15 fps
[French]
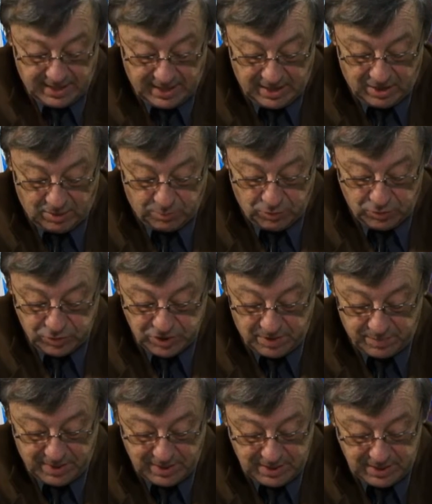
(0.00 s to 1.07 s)
Alors, pour nous en
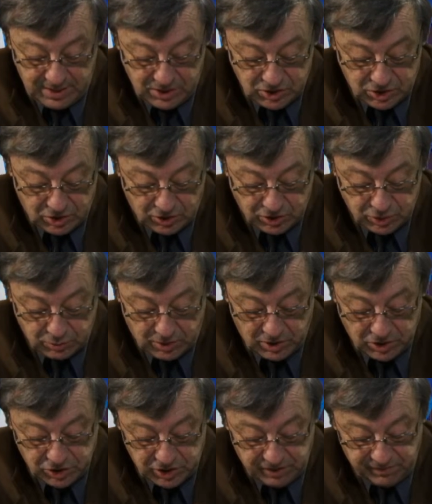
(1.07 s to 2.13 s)
parler, je reçois
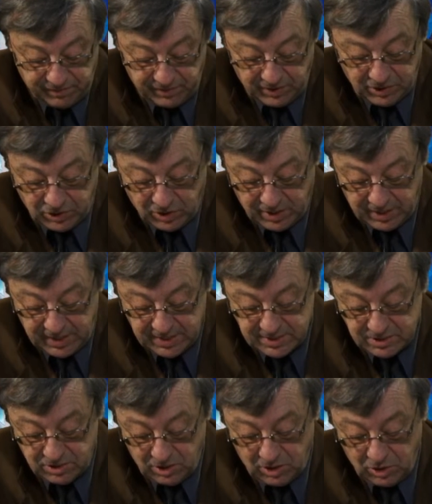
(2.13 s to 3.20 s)
le chef
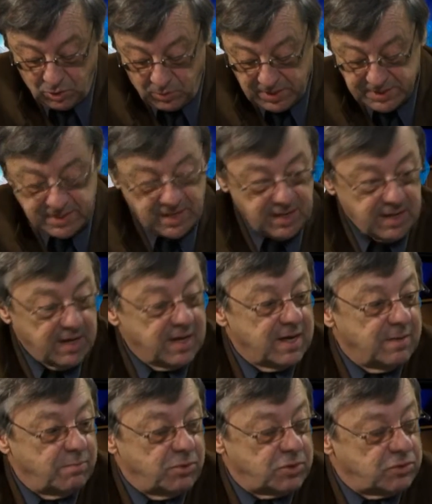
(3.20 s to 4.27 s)
d'orchestre de l'OSR,
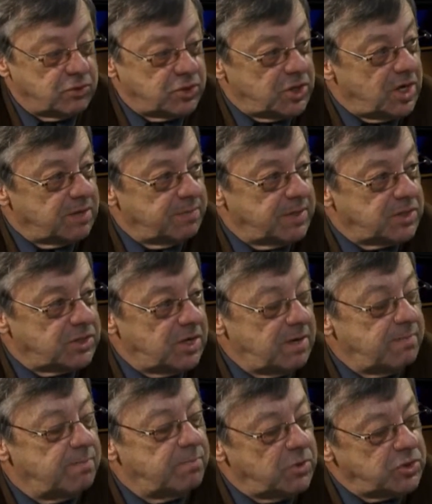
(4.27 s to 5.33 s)
M. Jacques Marchand.
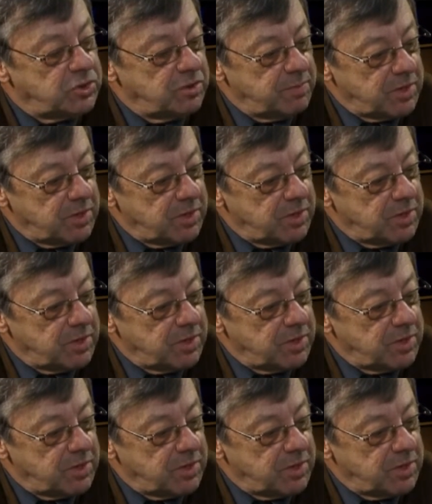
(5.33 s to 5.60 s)
M.